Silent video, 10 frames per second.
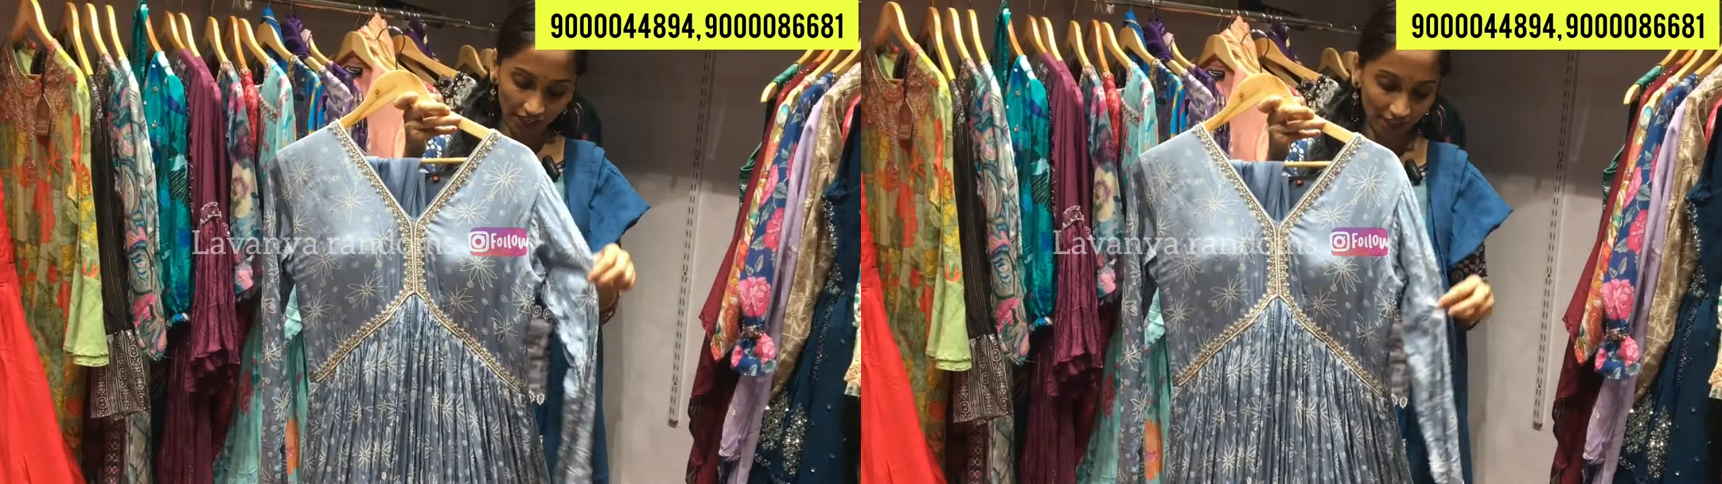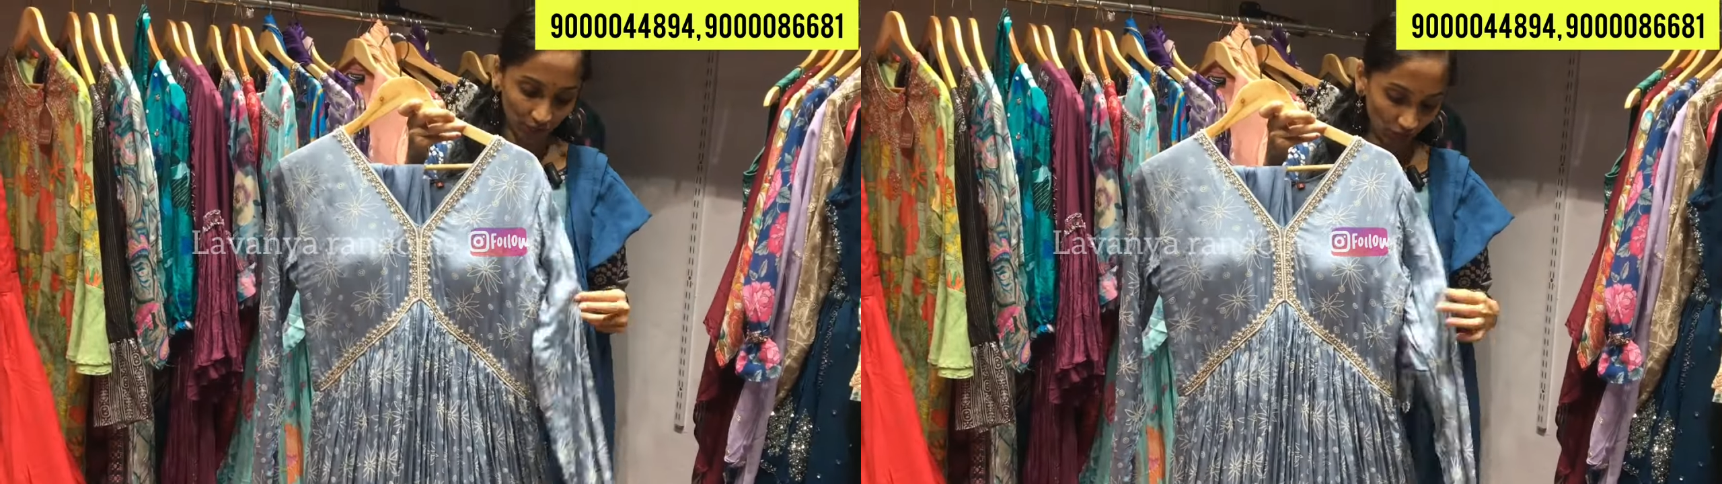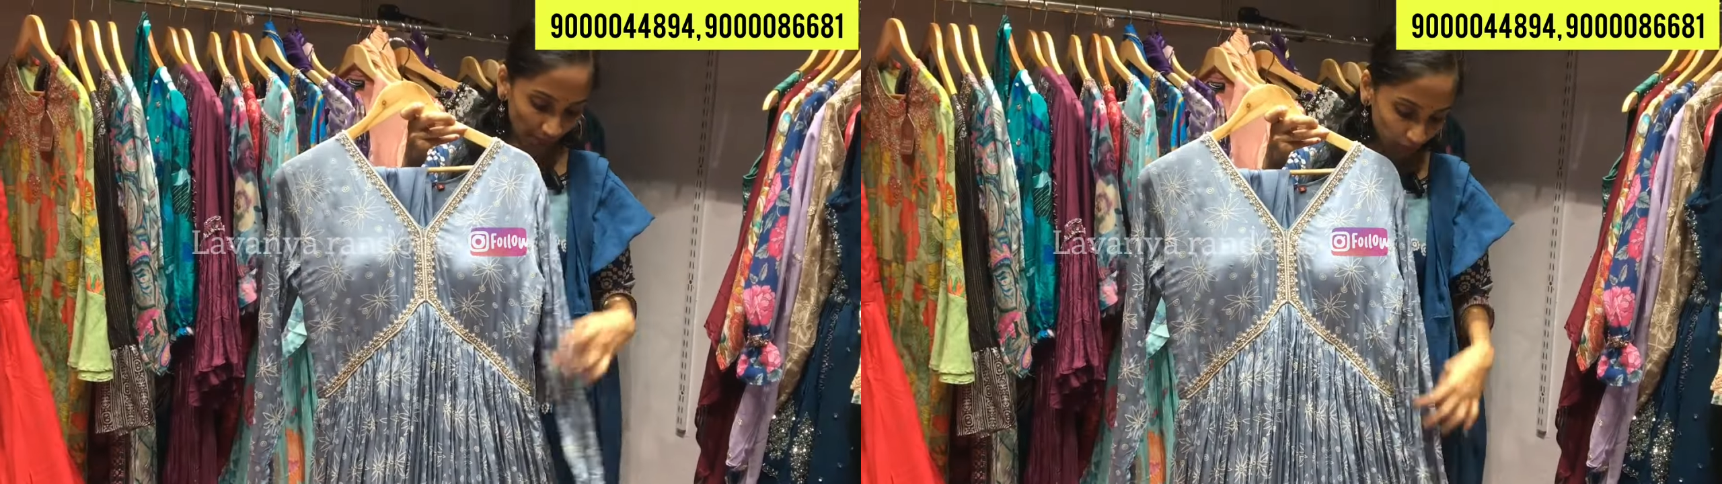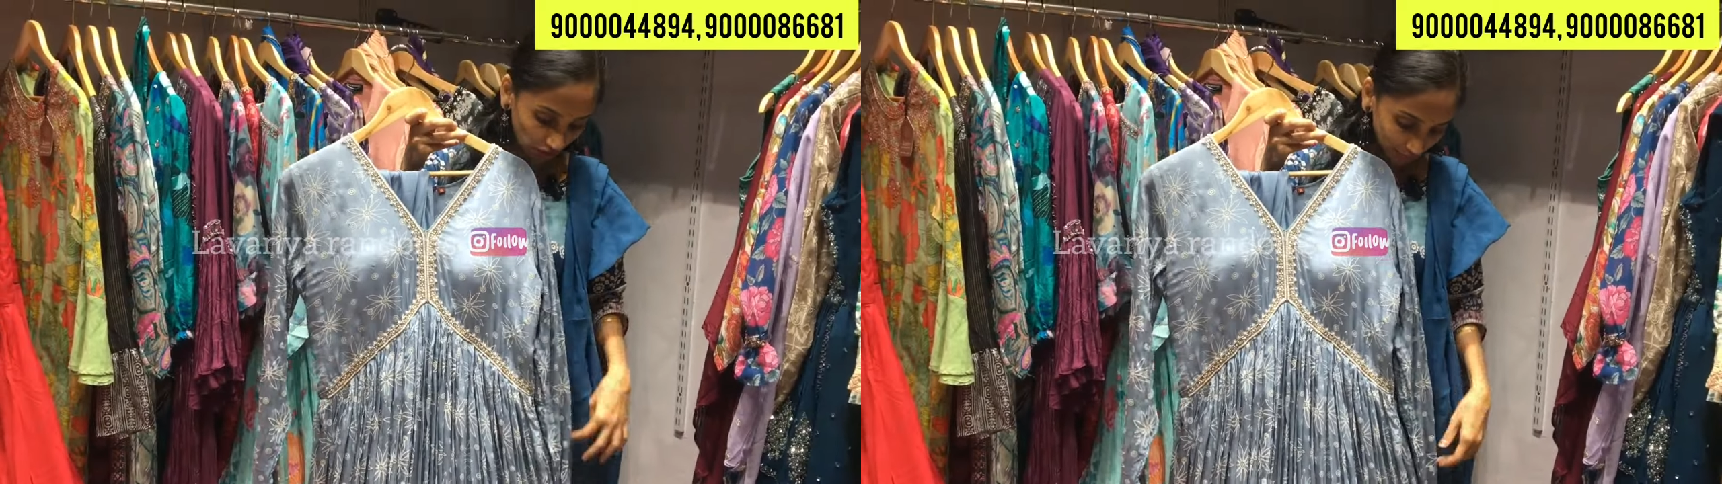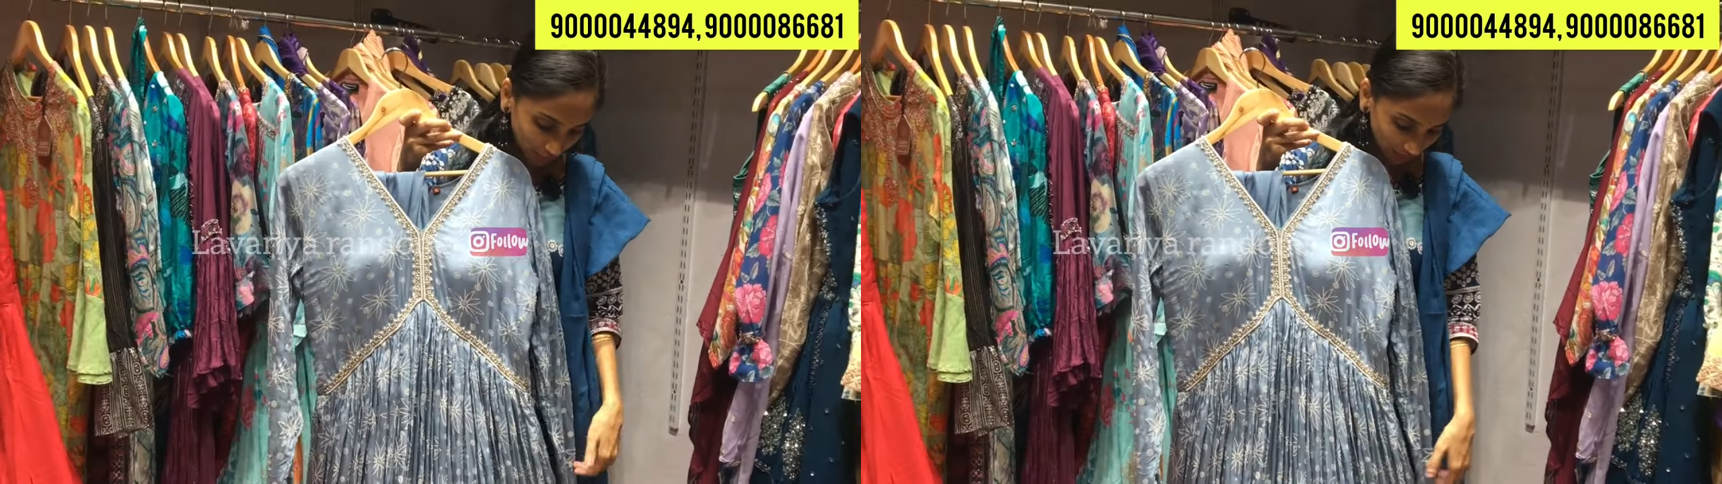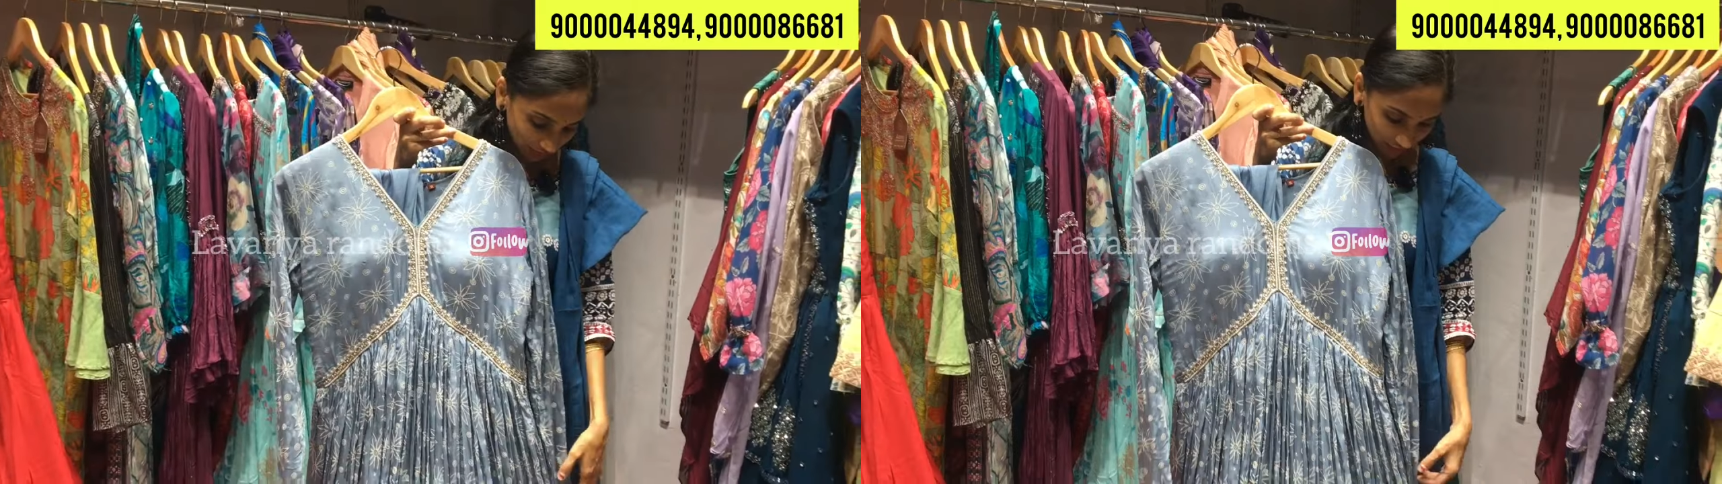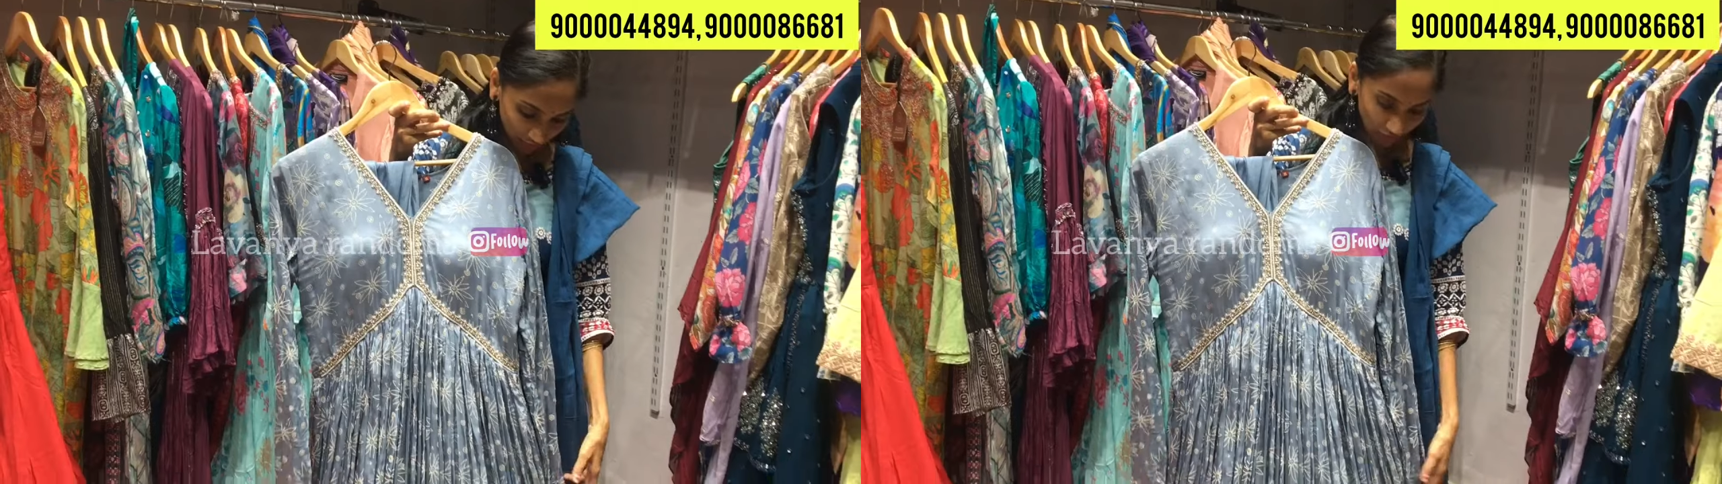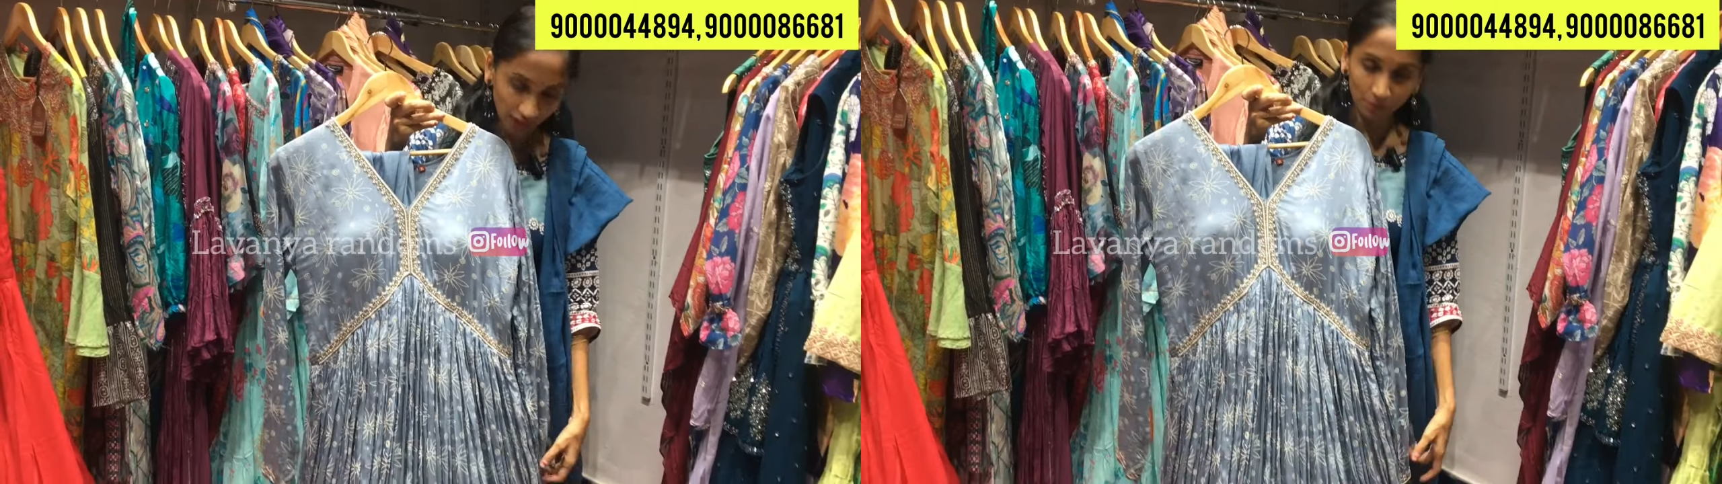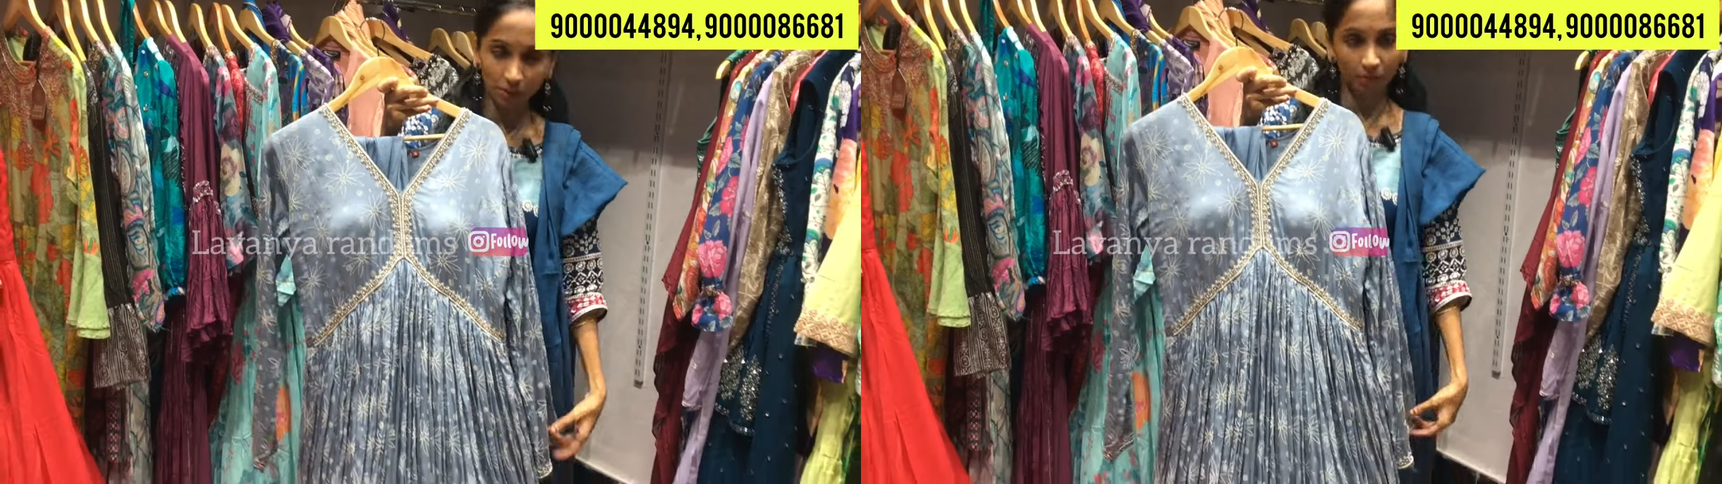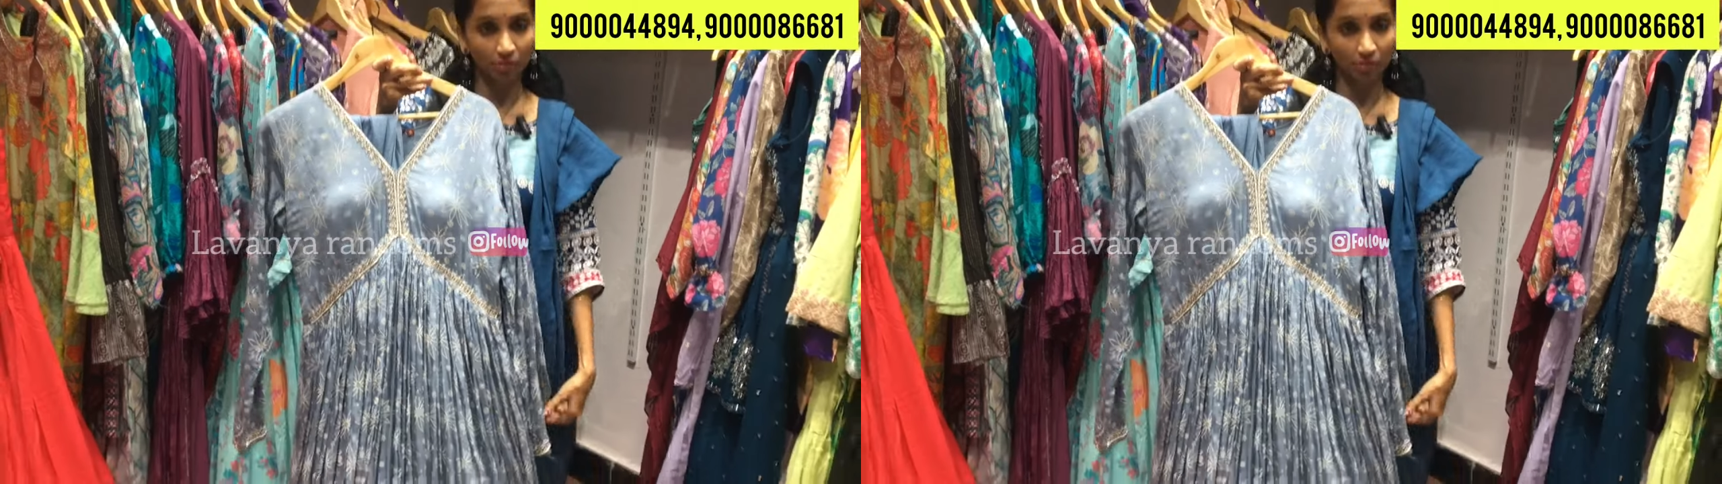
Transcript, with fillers: చేస్తున్నాము ఆన్ గోయింగ్ లో ఉంది మేబీ